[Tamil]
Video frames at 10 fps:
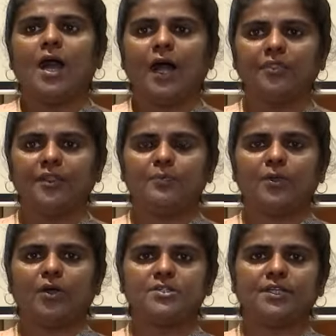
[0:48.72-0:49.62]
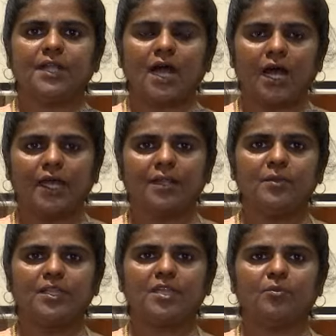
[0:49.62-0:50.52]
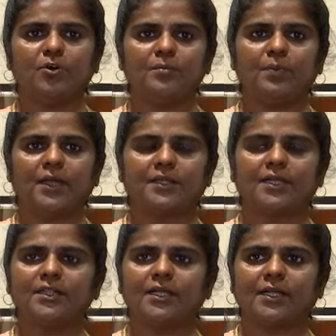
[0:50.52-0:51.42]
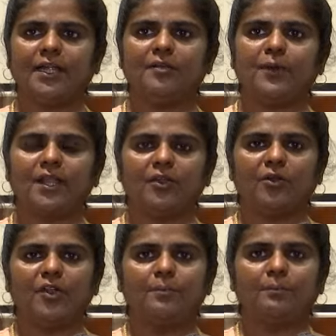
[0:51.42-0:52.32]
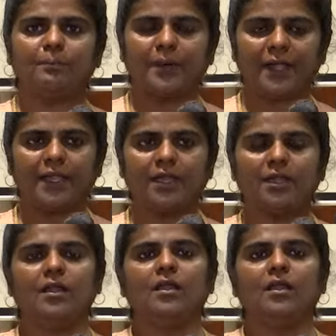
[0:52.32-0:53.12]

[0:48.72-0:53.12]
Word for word: அந்த ப்ராஜெக்ட் ஆரம்பிக்கும் போது பார்த்திங்கன்னா அந்த கழிப்பறைகளுடைய பயன்